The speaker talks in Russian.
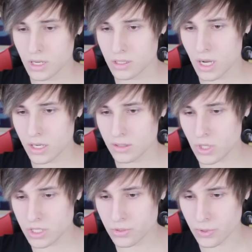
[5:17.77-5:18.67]
Каркар
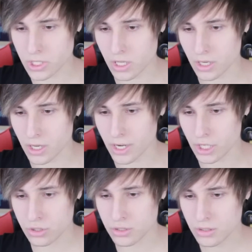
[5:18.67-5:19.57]
действительно
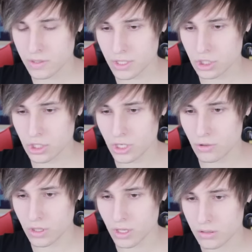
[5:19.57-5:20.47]
горяч. 24
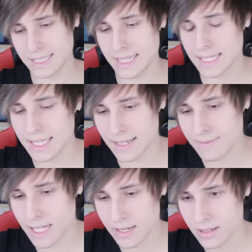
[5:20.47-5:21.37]
года. И это нормально.